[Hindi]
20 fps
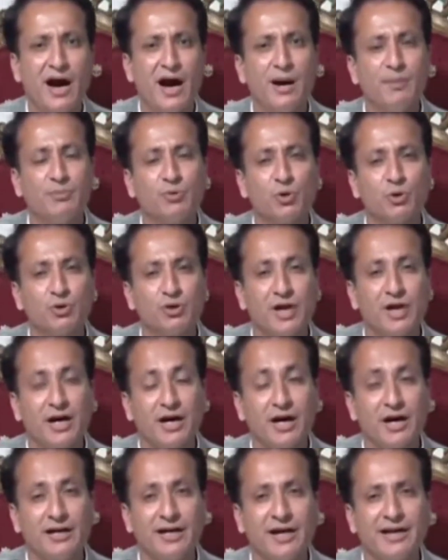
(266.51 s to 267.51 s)
आप
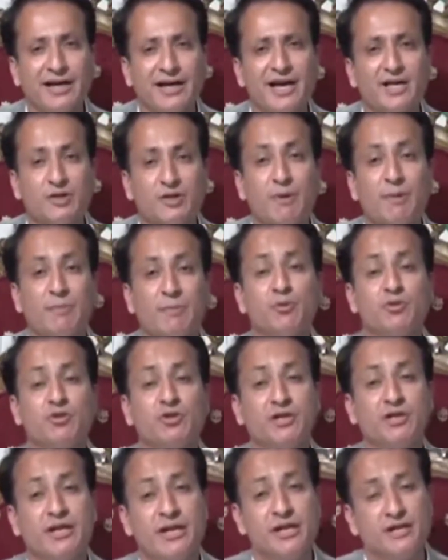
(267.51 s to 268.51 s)
तोशाखाना केस में
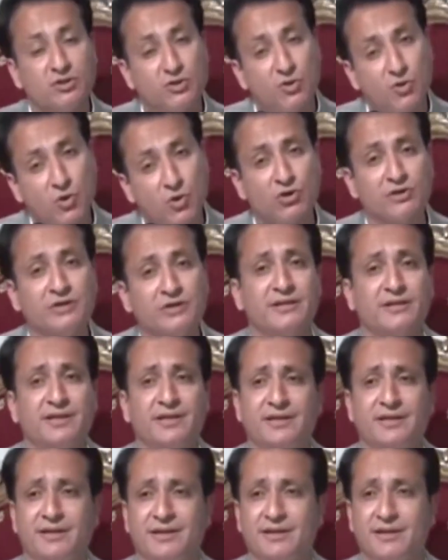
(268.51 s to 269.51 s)
प्रोसीडिंग्स को रोक
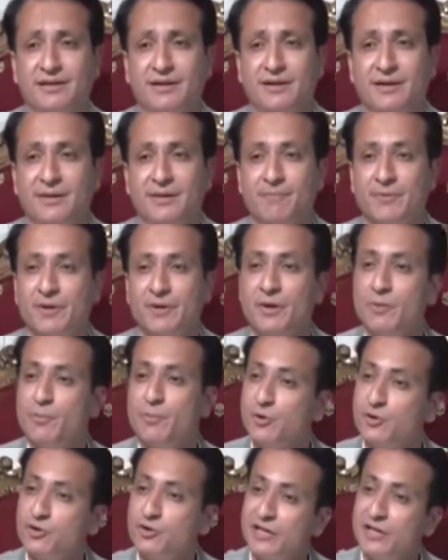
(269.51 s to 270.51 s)
देते हैं
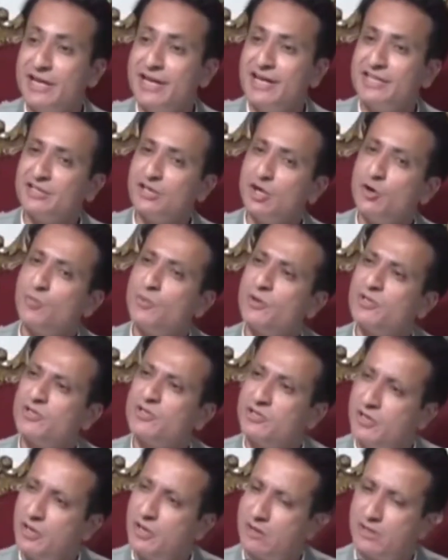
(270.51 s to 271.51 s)
प्रोसीडिंग्स के ऊपर
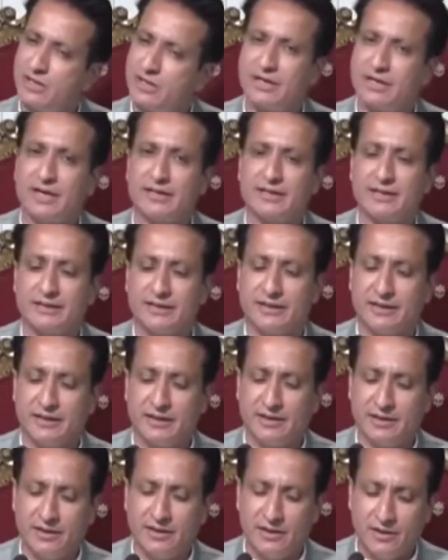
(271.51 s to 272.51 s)
स्टे ऑर्डर कर देते
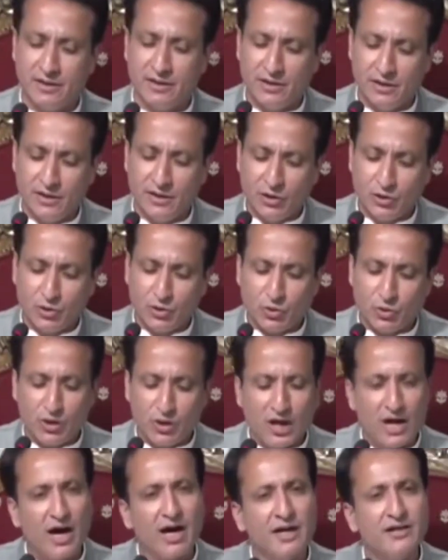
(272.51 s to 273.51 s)
हैं तो
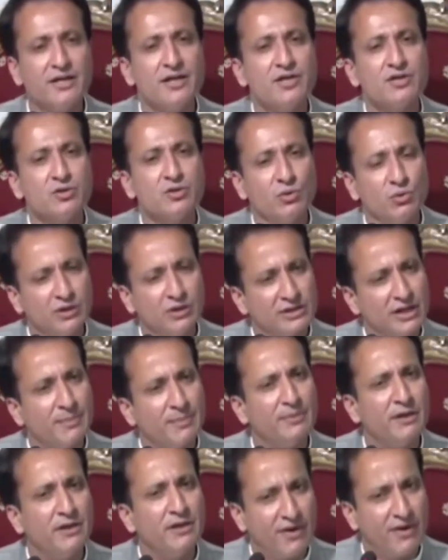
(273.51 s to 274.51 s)
क्या यह सहूलत
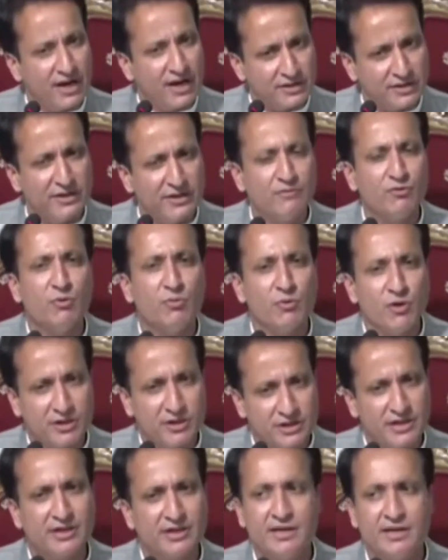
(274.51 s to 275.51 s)
आपने नवाज शरीफ को
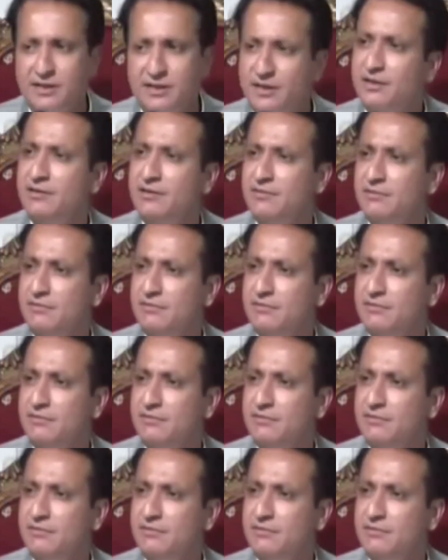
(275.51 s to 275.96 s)
मैसर की थी